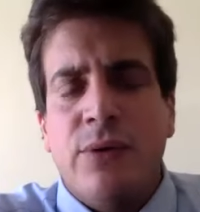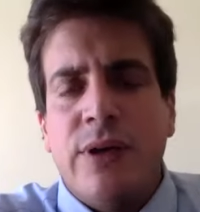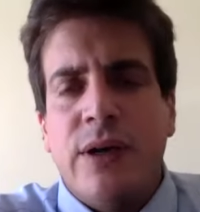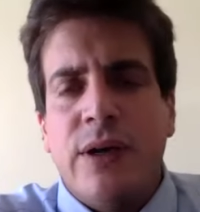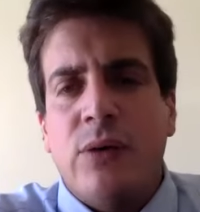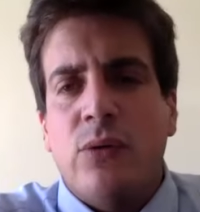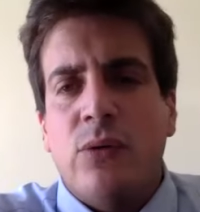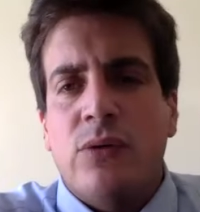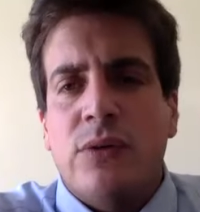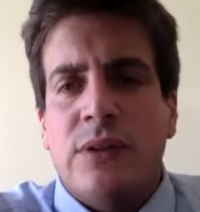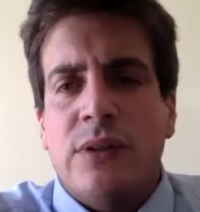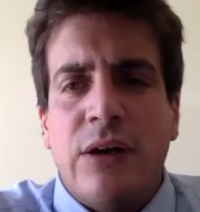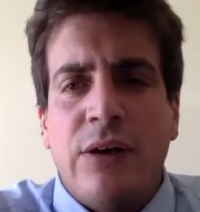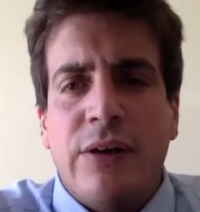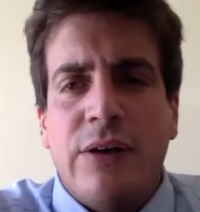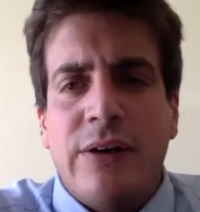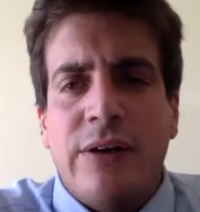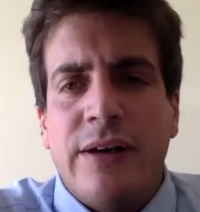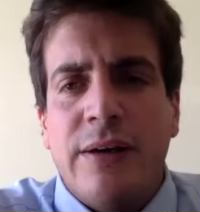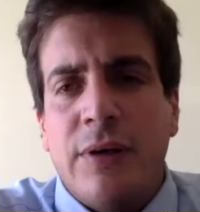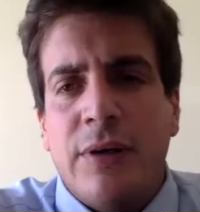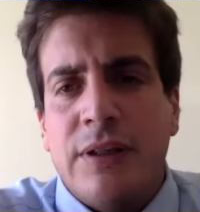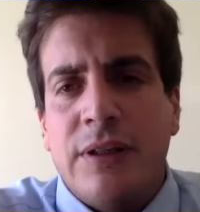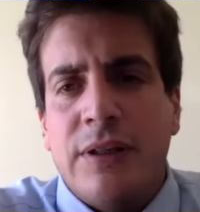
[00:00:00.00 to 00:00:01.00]
muy ajustado
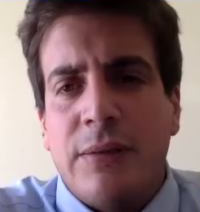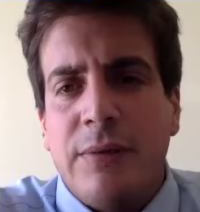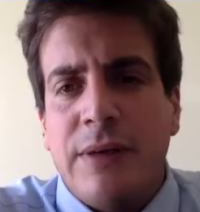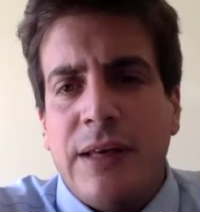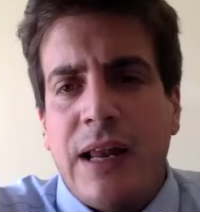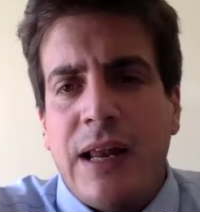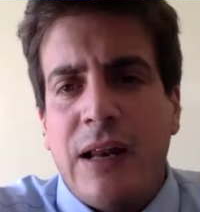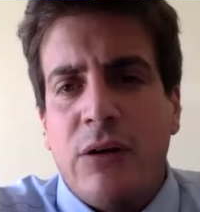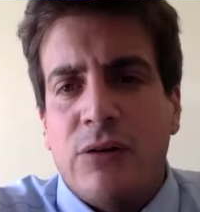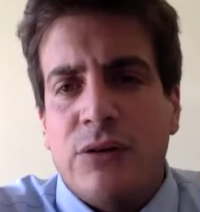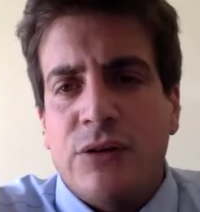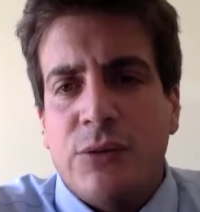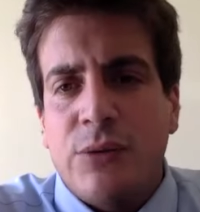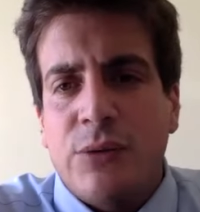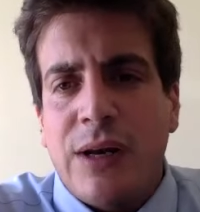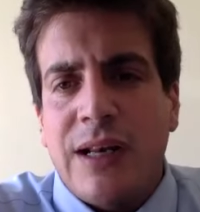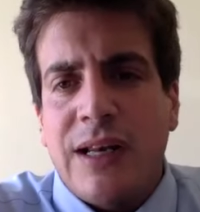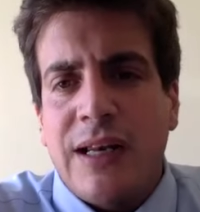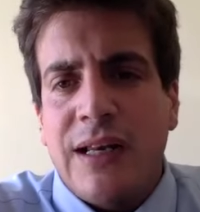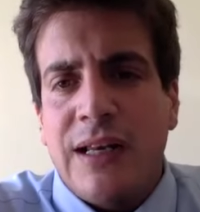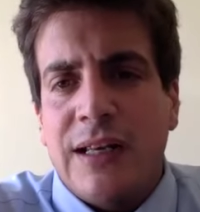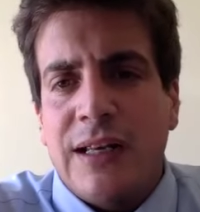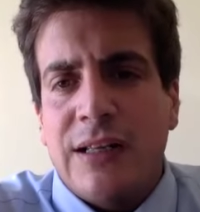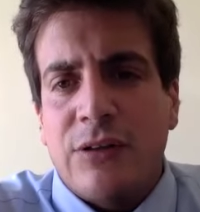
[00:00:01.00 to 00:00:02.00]
y íbamos a terminar en los
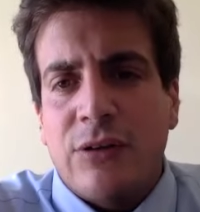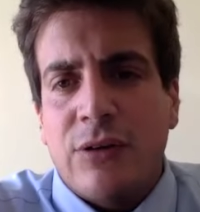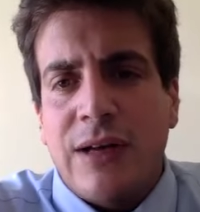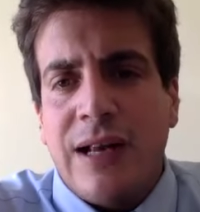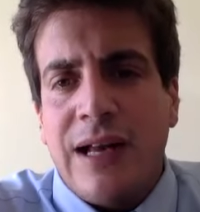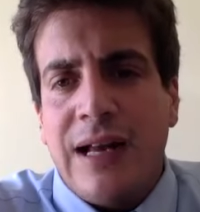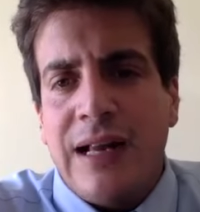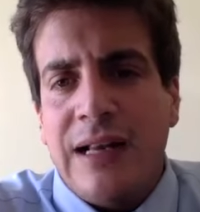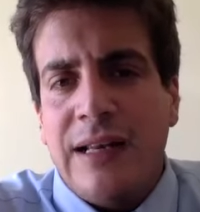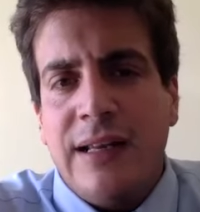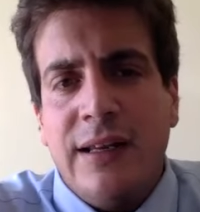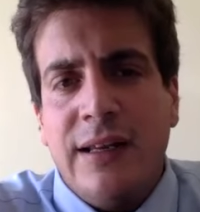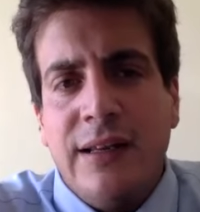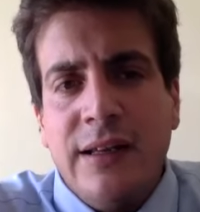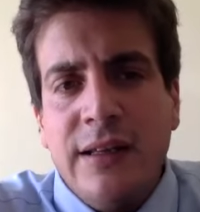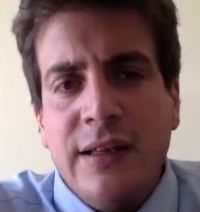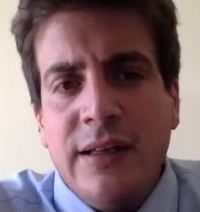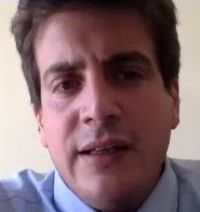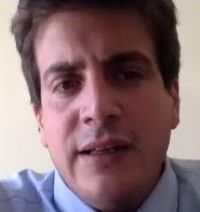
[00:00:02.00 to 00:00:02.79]
tribunales electorales.